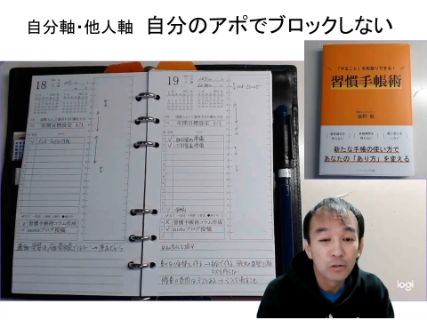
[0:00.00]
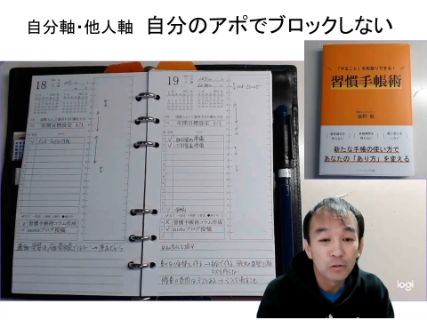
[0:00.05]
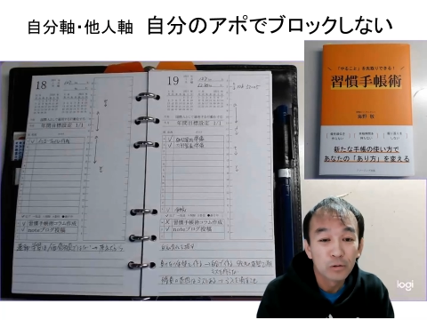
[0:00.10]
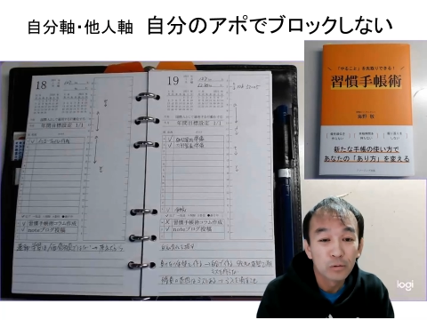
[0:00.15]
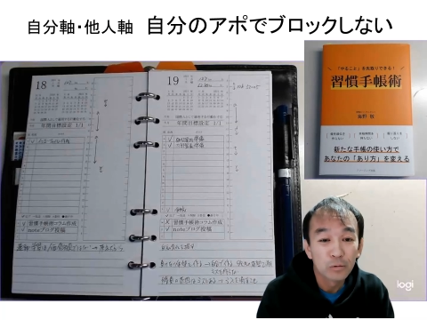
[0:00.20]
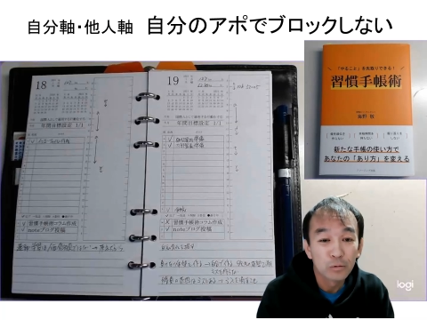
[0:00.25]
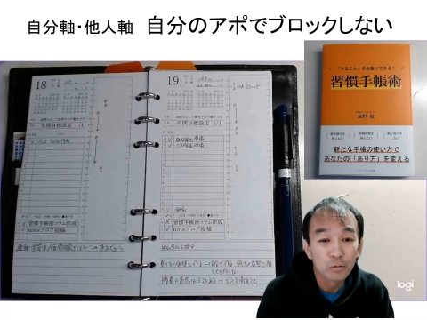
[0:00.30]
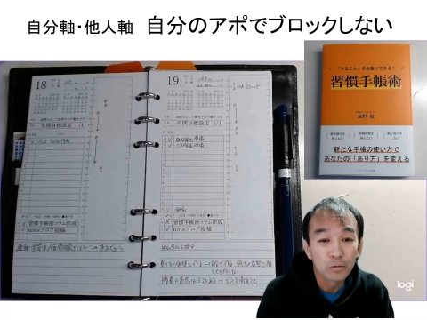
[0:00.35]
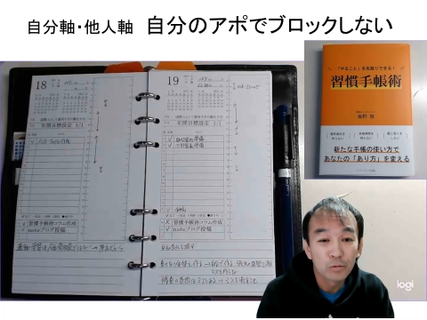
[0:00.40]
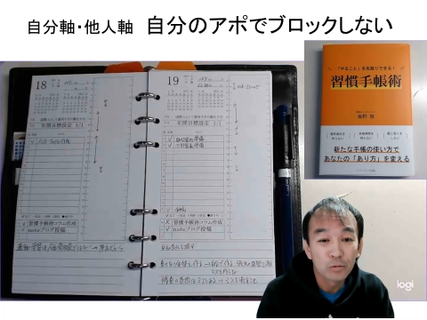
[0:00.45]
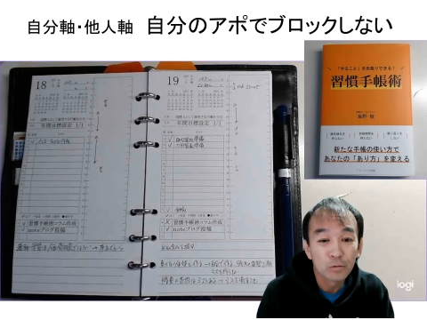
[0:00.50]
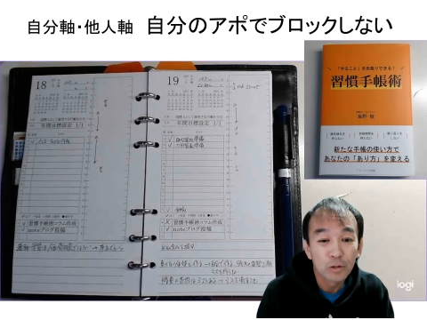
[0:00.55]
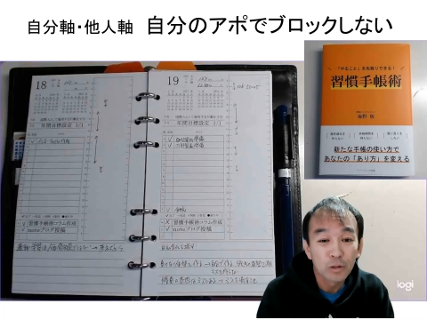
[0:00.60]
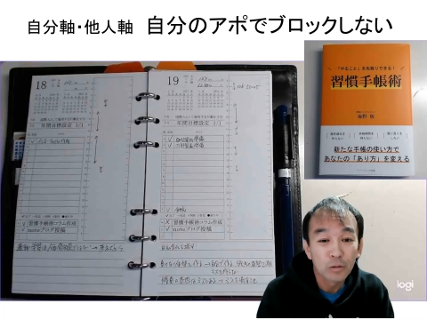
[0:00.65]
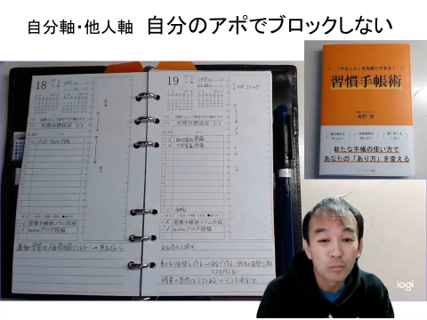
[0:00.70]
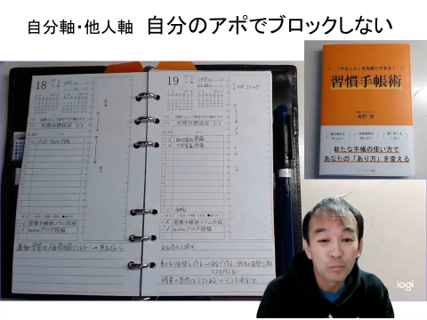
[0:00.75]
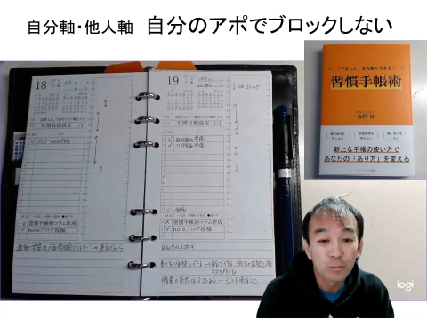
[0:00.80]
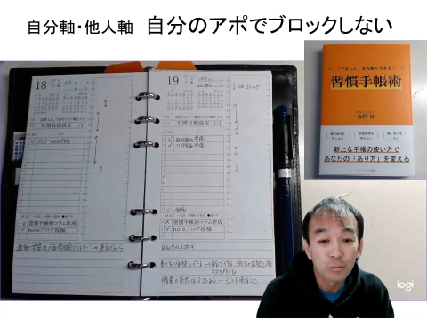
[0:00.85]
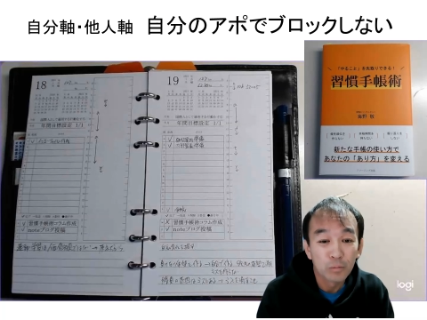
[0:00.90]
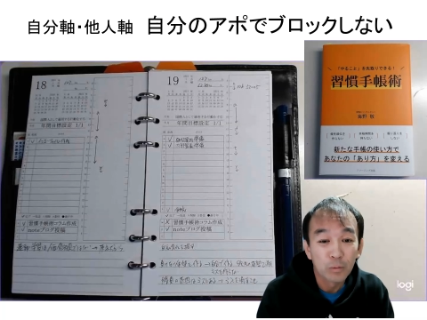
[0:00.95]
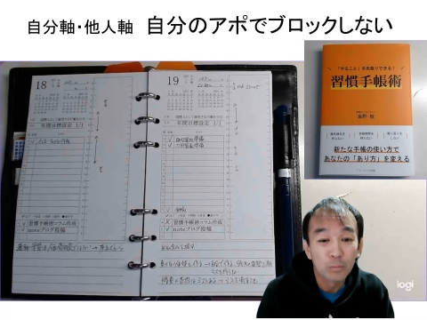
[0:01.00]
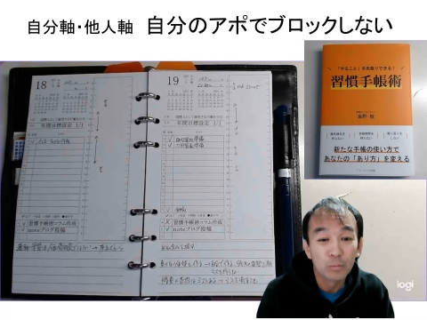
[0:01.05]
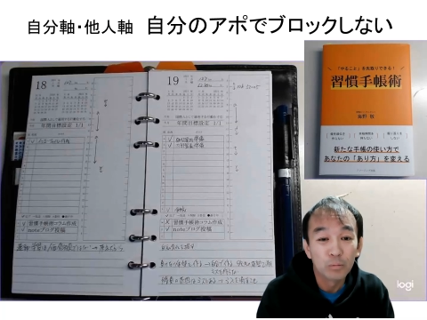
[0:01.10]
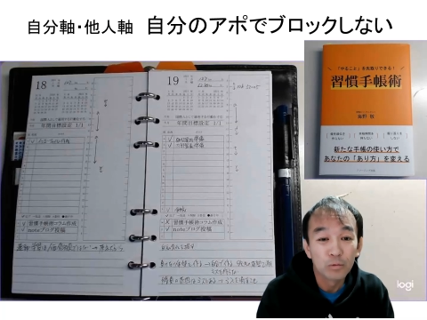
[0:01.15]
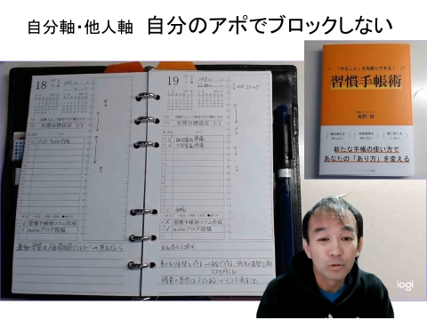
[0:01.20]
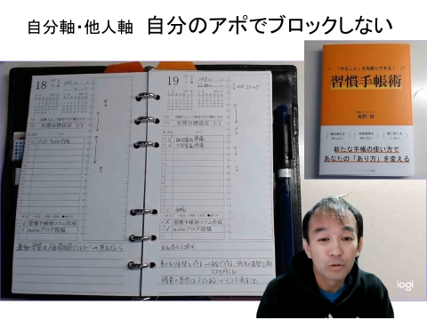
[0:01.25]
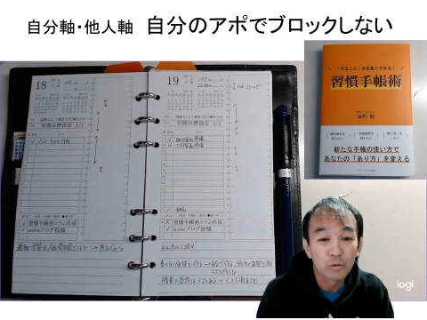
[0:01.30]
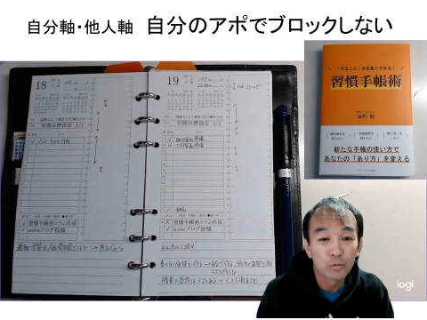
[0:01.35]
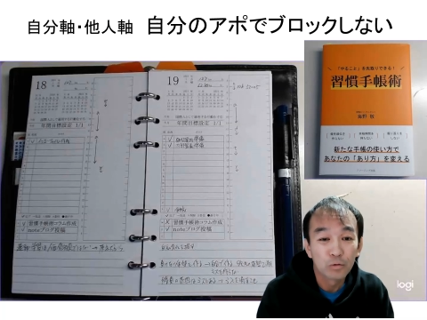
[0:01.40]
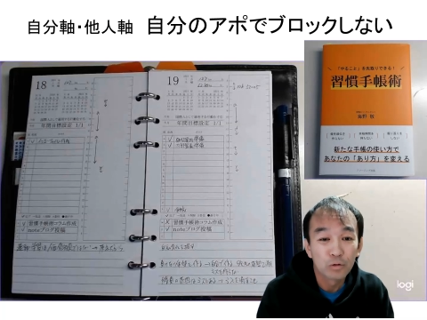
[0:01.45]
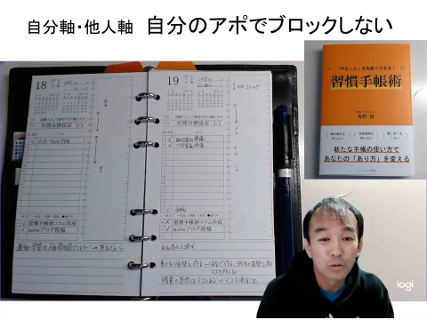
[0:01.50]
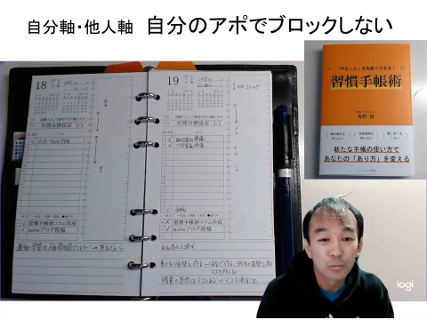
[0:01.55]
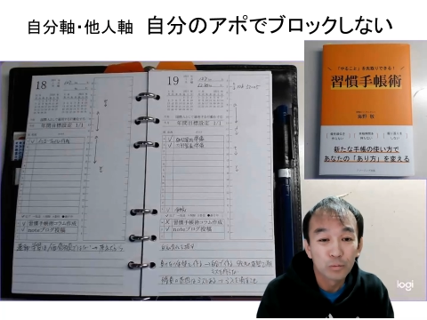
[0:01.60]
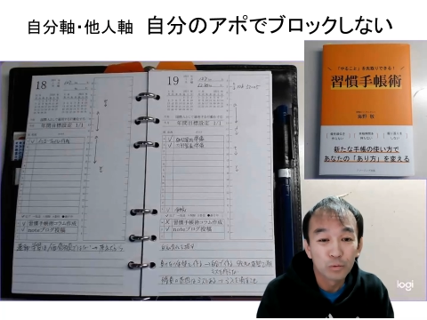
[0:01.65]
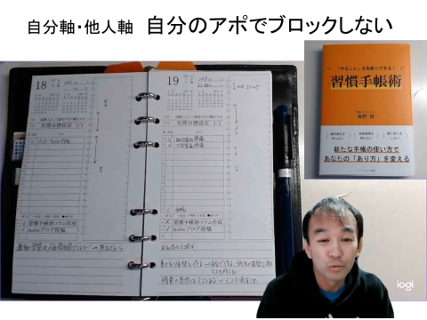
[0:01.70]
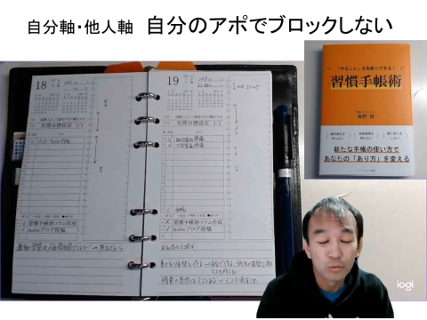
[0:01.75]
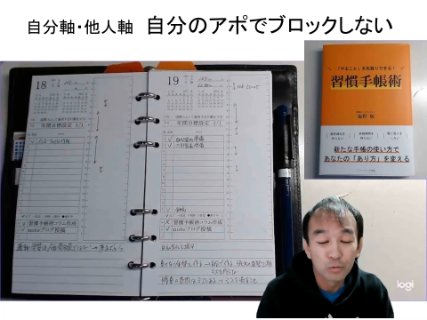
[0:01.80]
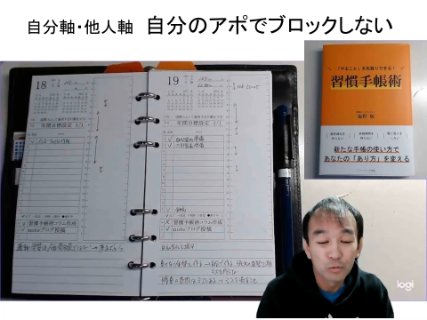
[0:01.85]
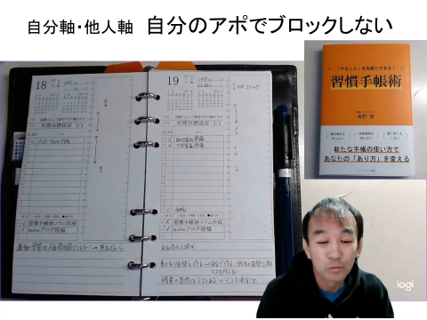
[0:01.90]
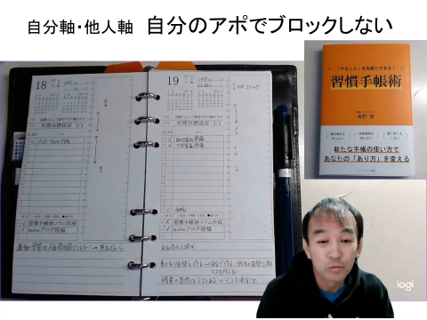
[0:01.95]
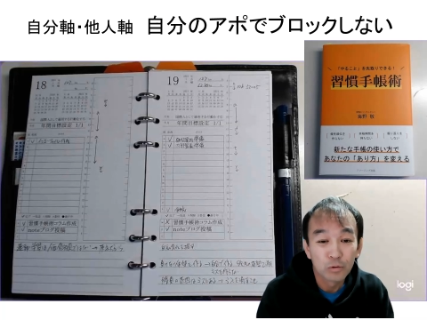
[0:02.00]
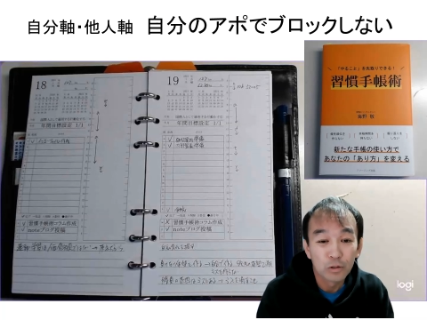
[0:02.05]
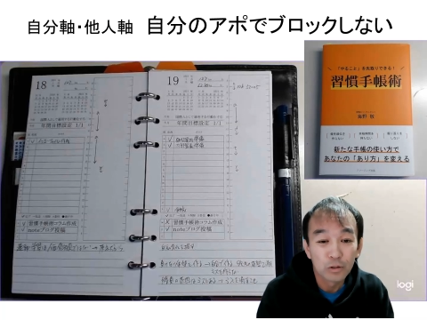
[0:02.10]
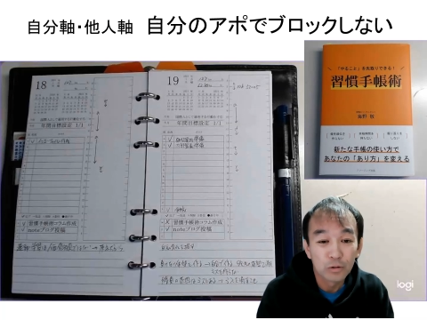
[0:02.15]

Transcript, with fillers: というところで、まあ、当然ブロック